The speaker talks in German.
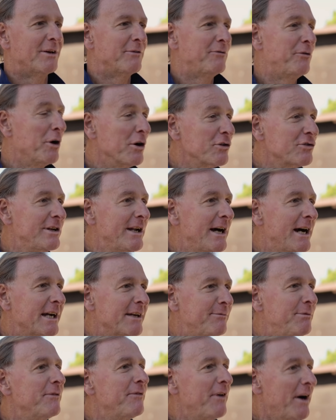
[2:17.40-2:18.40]
Vorschlag,
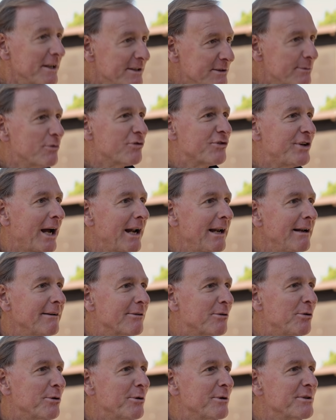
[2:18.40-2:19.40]
wir fahren zum Stall,
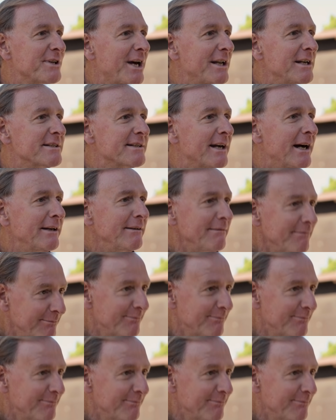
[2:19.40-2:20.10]
gucken uns alles an.